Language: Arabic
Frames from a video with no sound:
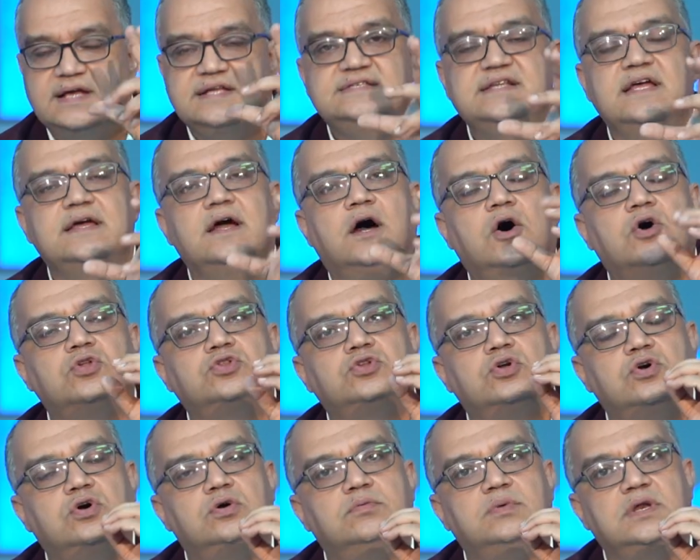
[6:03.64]
ازاي
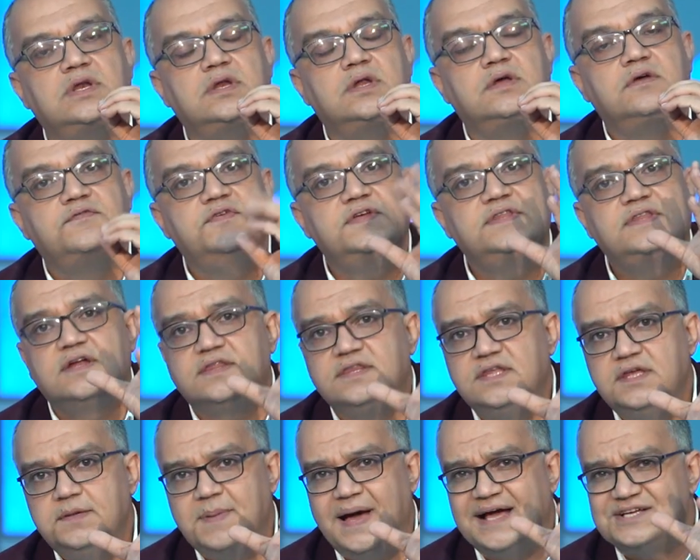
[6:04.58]
احط الجمل في
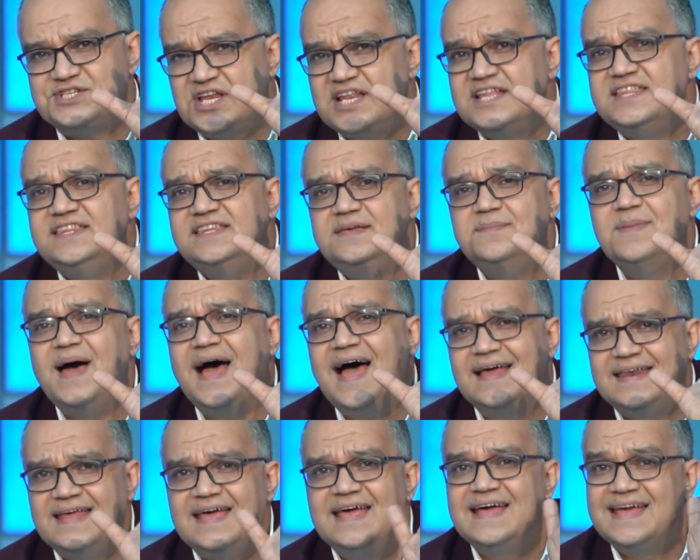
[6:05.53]
ترتيب عشان ادي
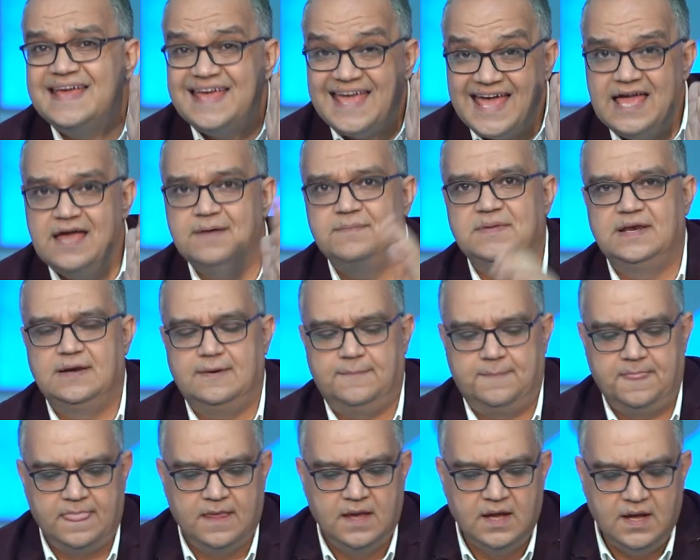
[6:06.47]
معنى كامل
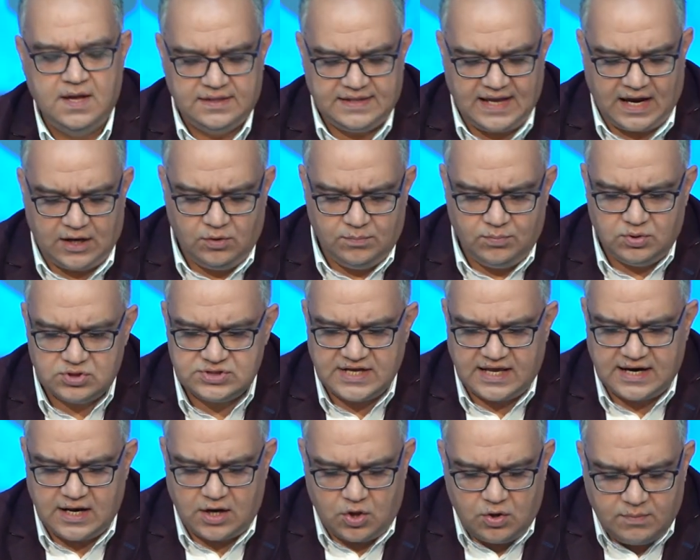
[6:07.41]
تعالوا
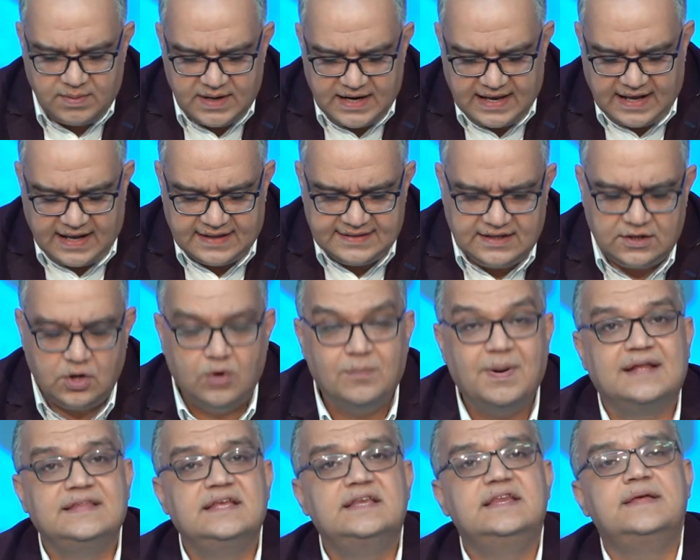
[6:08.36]
نبص على الجمل اللي عندنا
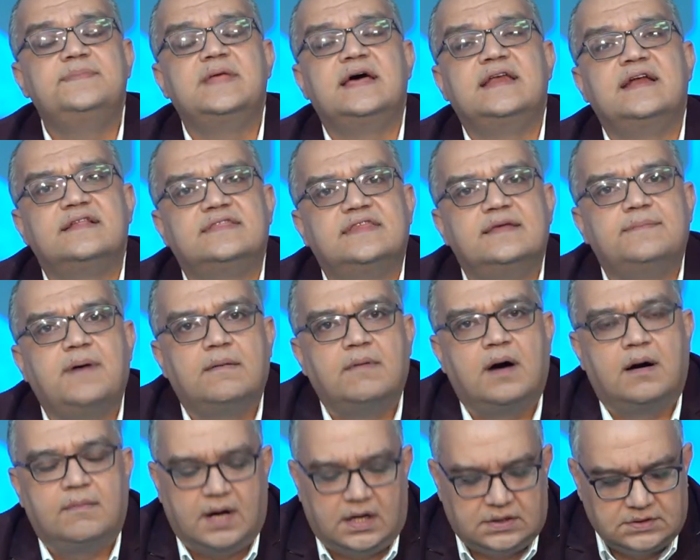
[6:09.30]
وبعدين نبدا نرتبها
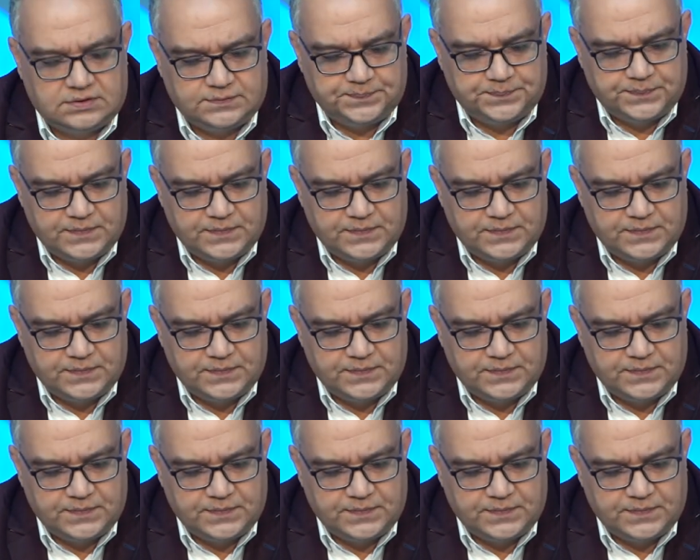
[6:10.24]
مع بعض